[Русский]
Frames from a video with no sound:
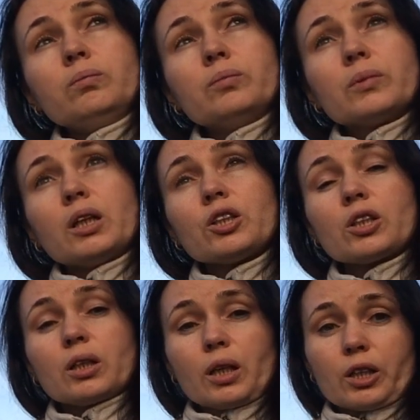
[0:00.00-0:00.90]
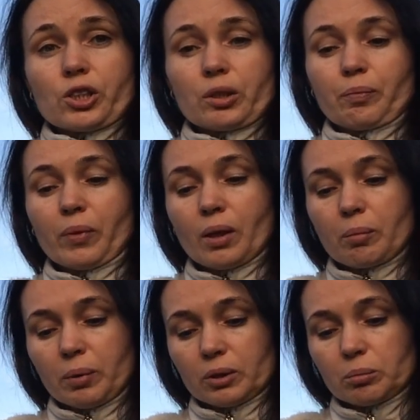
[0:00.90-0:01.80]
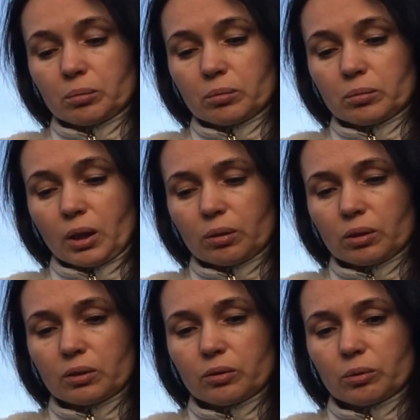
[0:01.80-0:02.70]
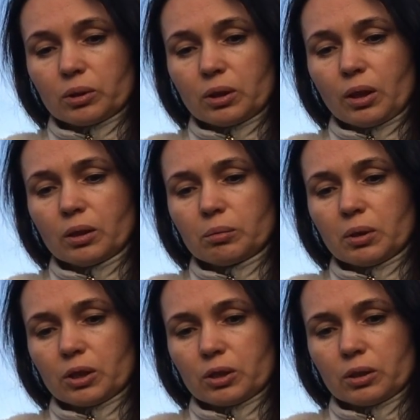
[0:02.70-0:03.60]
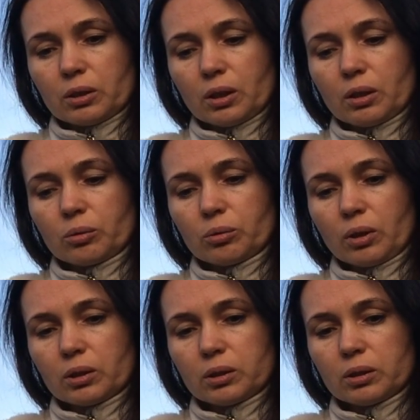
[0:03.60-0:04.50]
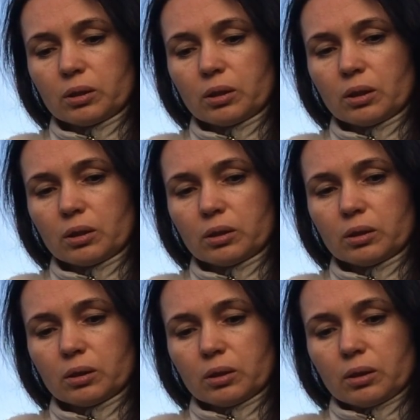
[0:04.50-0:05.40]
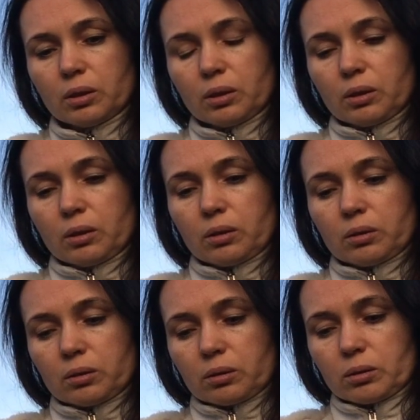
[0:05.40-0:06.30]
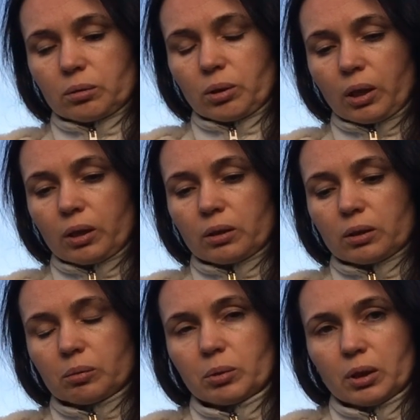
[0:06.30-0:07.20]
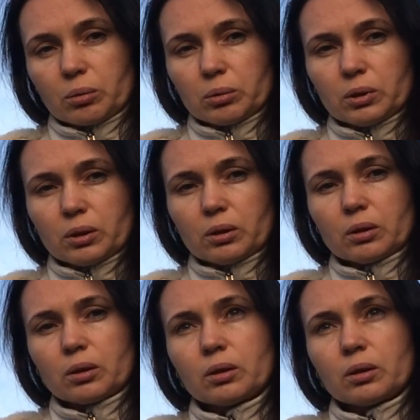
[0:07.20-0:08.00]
дальше краше. Потом, так у нас в 93-м, кажется, да, отсоединились э, Украина с Белоруссией